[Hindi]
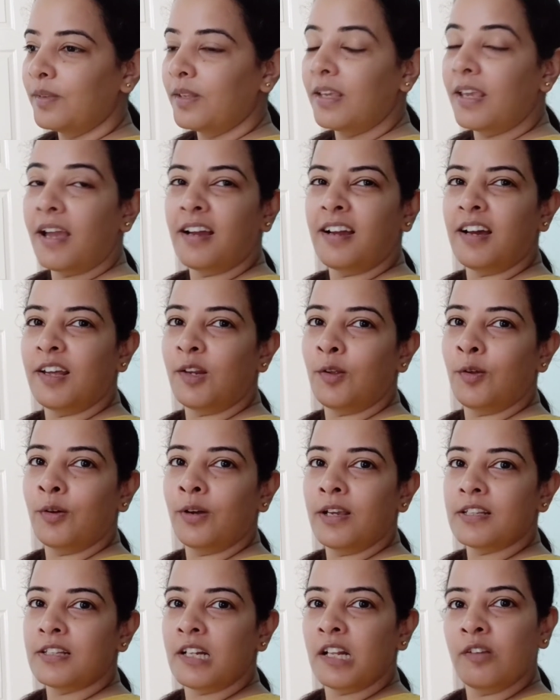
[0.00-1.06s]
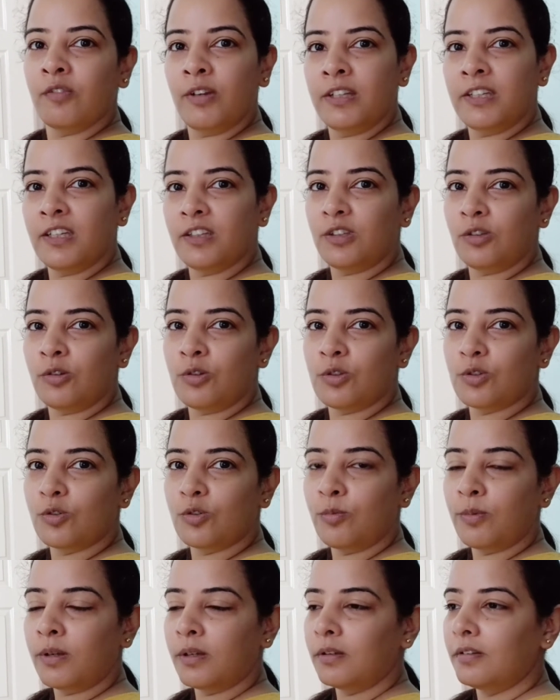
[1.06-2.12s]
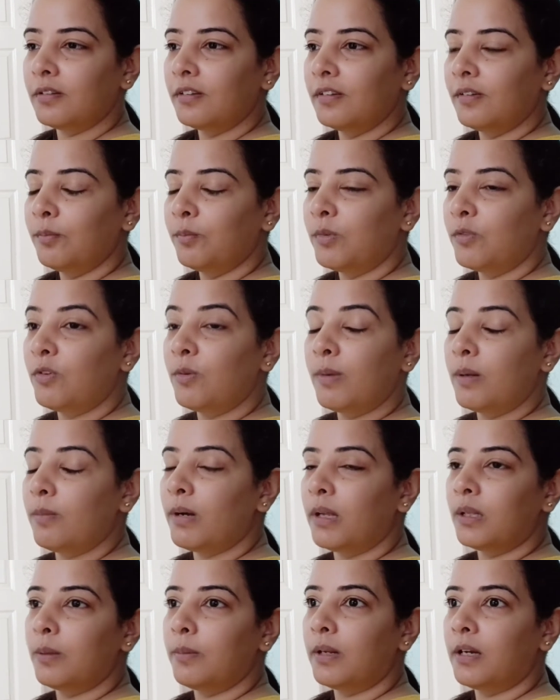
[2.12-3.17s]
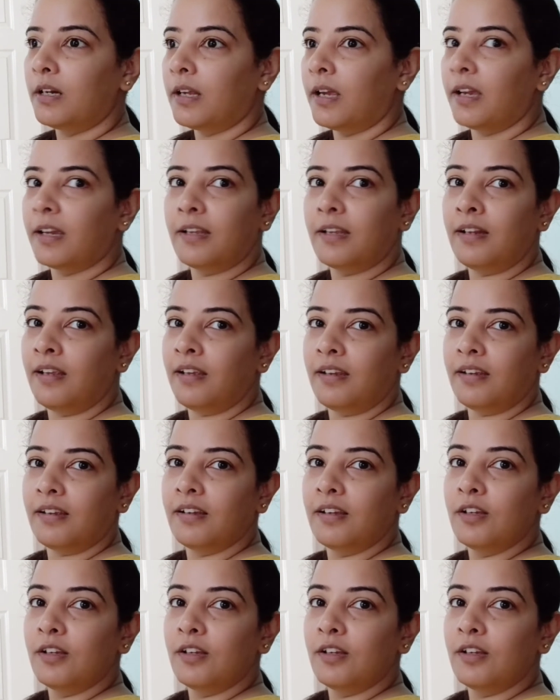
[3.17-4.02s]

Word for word: क्या खाना होगा इसलिए वही देती हूँ इसको मैं फिर मैंने बाद में मना हटाया कि नहीं